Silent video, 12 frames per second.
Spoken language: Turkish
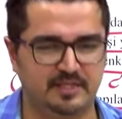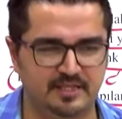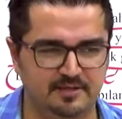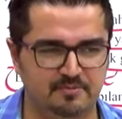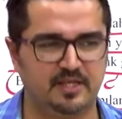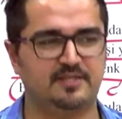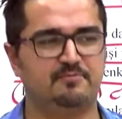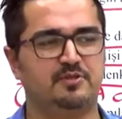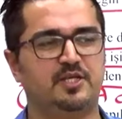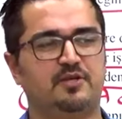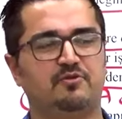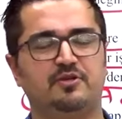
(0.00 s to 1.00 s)
28 mi
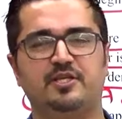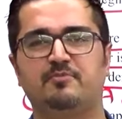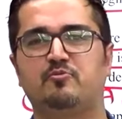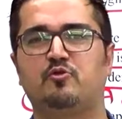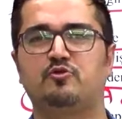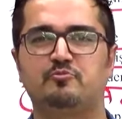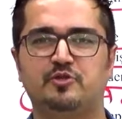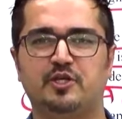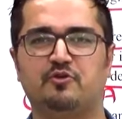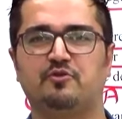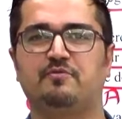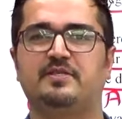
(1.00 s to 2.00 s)
çekiyor 29 mu
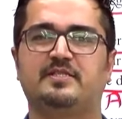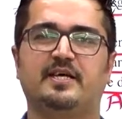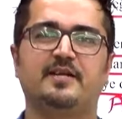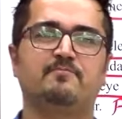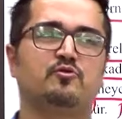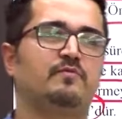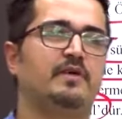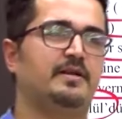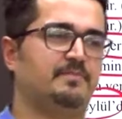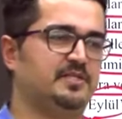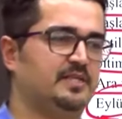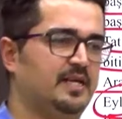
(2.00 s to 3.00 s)
çekiyor vesaire bunu
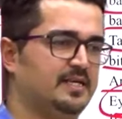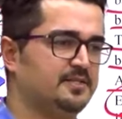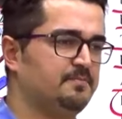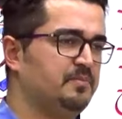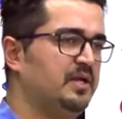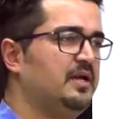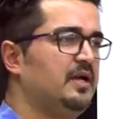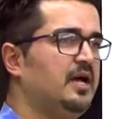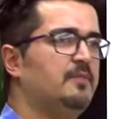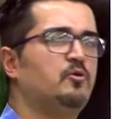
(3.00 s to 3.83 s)
vermesi lazım. Ama